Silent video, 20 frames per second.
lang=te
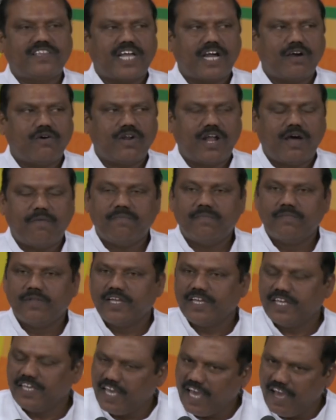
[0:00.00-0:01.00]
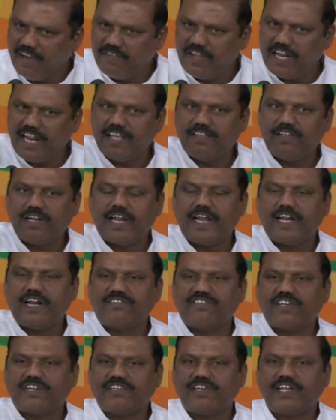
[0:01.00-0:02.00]
సిద్ధంగా ఉన్నాం ఏ విలేజ్లైనా
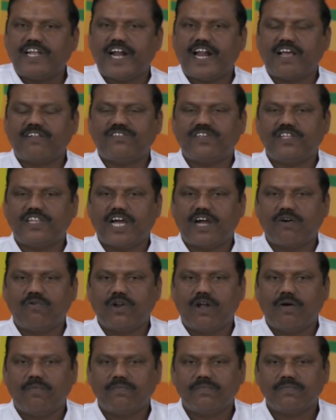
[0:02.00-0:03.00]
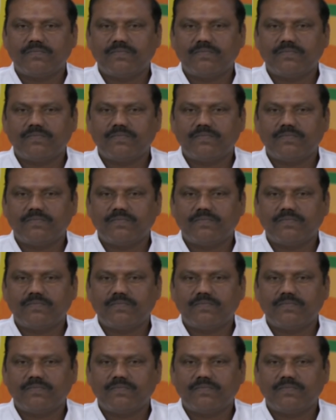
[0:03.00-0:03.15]
చర్చ చేయడానికి సిద్ధంగా ఉన్నాం